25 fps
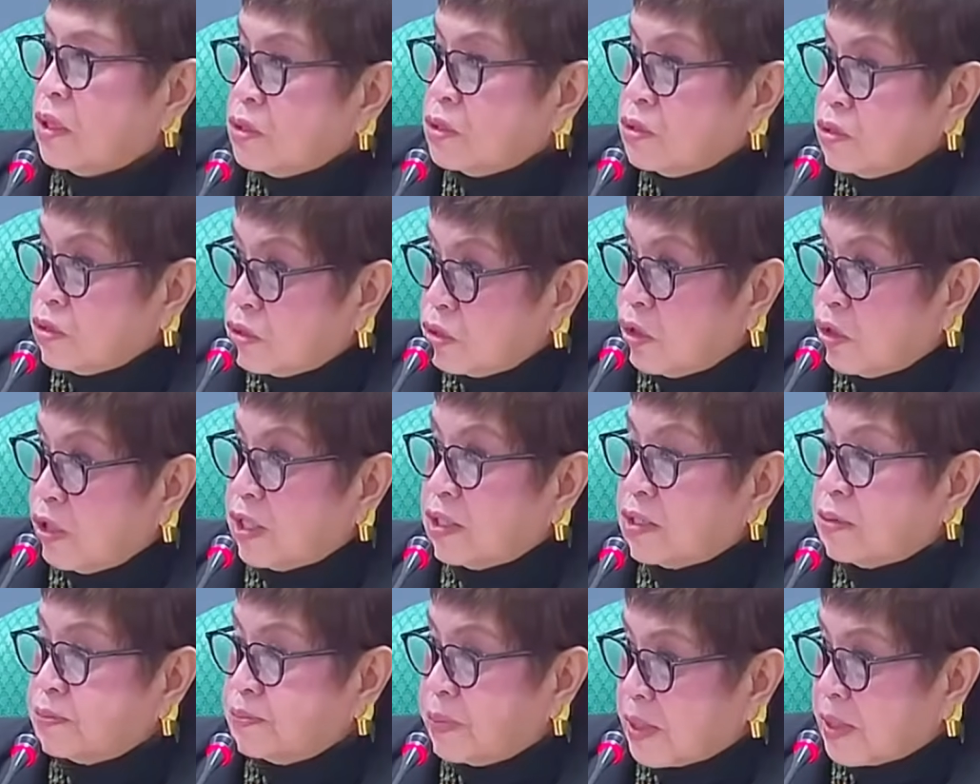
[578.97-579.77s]

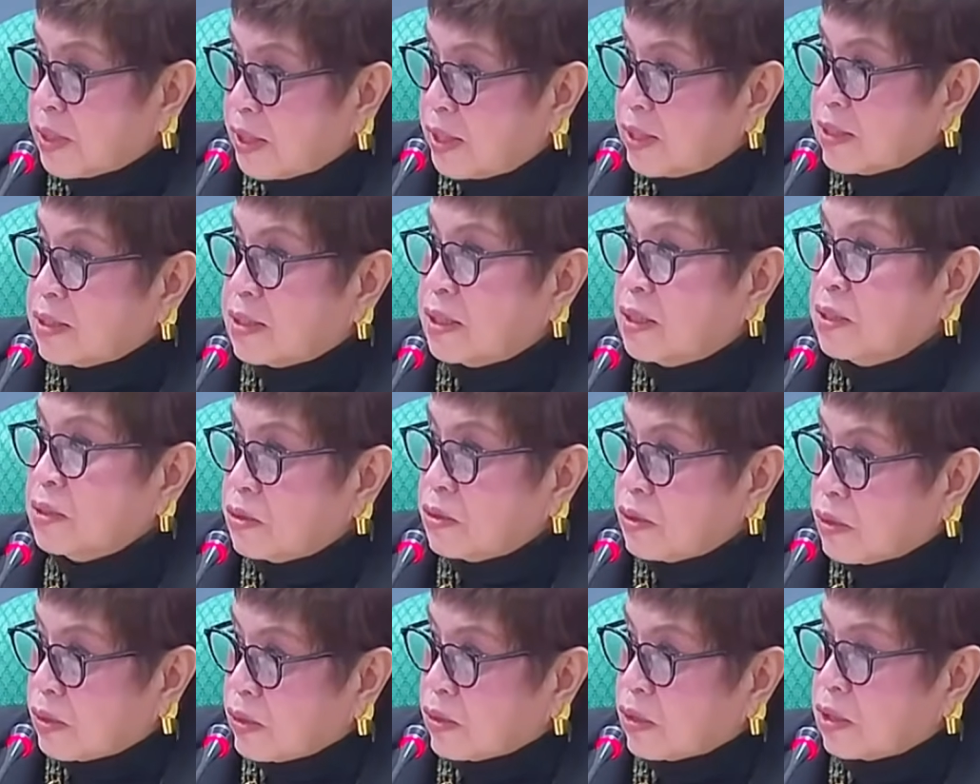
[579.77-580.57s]
Joint parental
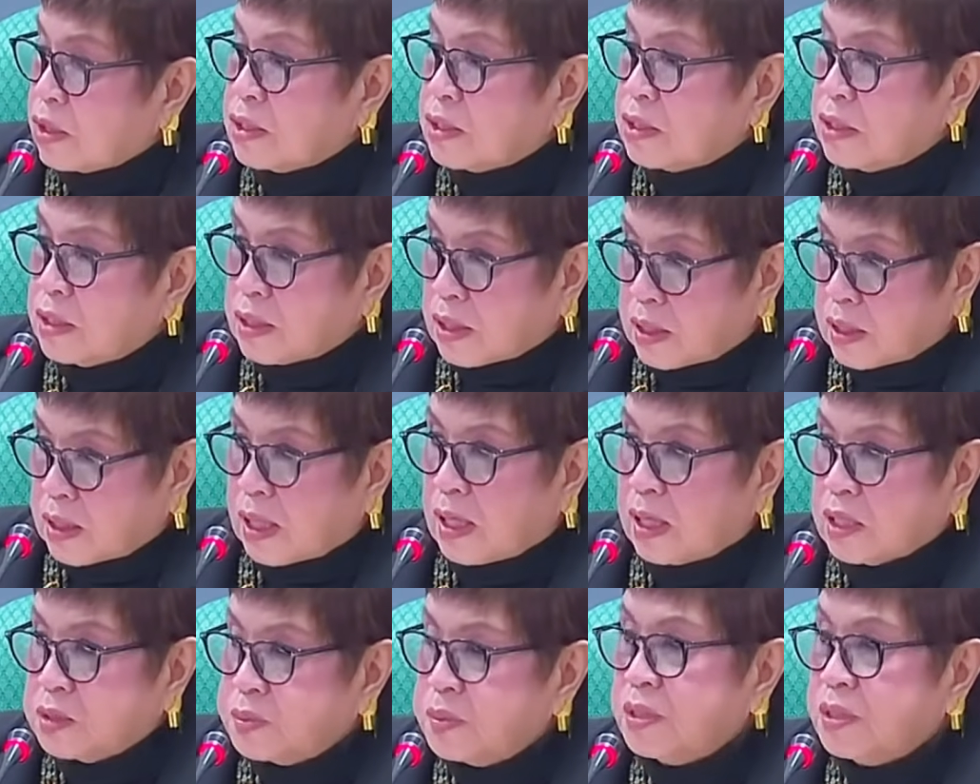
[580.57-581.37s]
authority na.
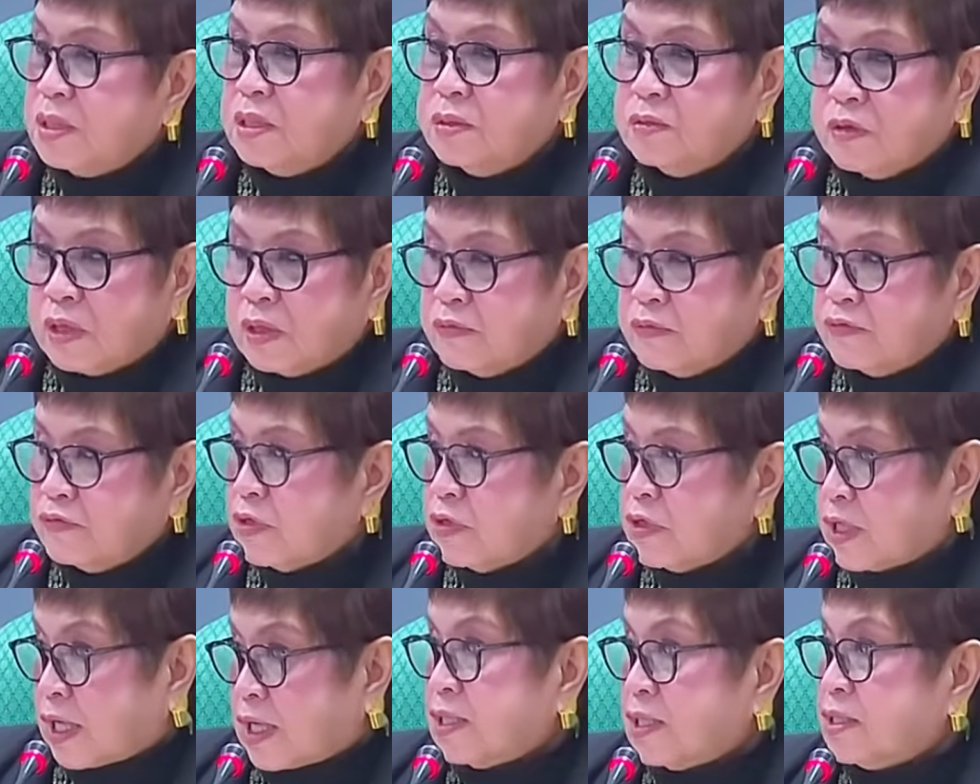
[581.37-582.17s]
Husband and wife
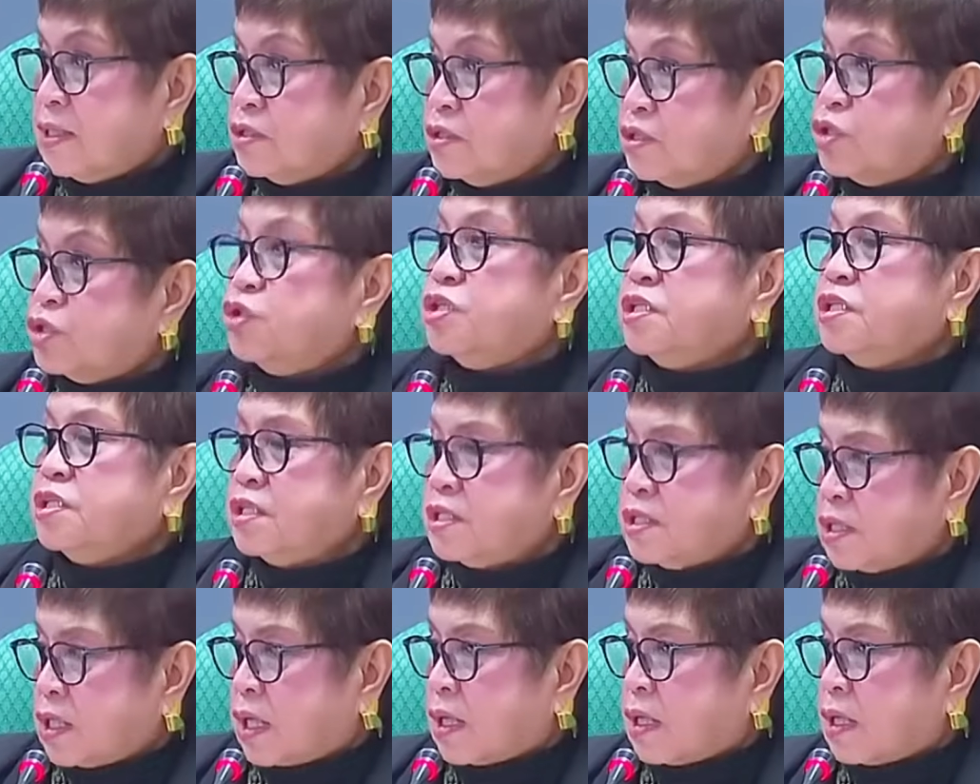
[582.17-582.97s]
can should
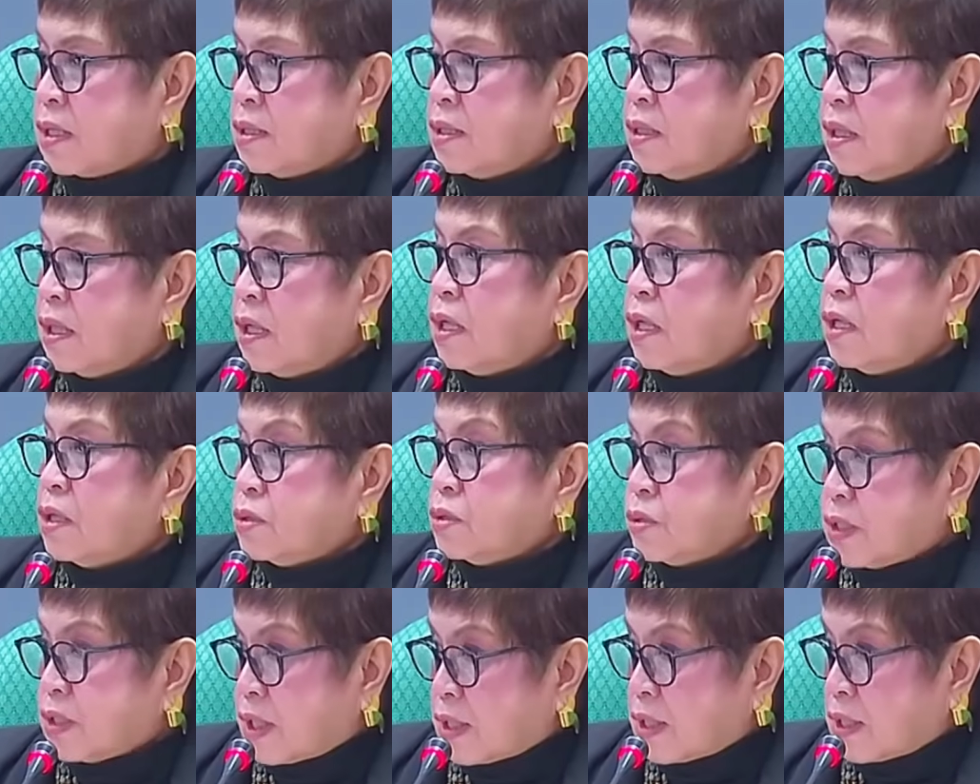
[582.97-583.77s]
decide
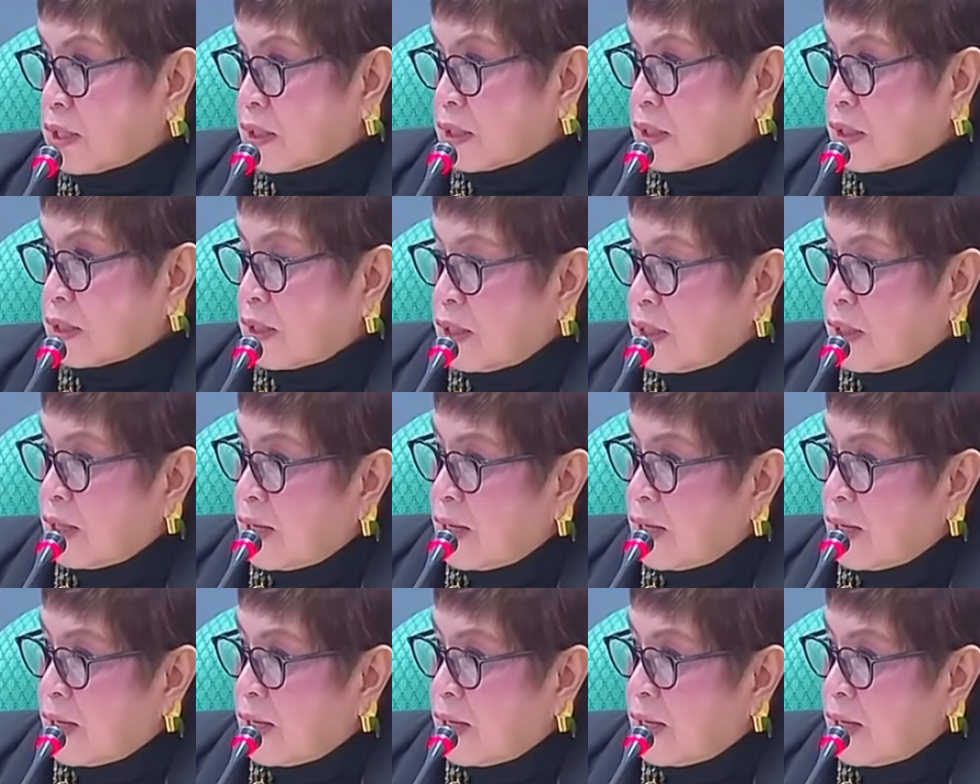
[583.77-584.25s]
together.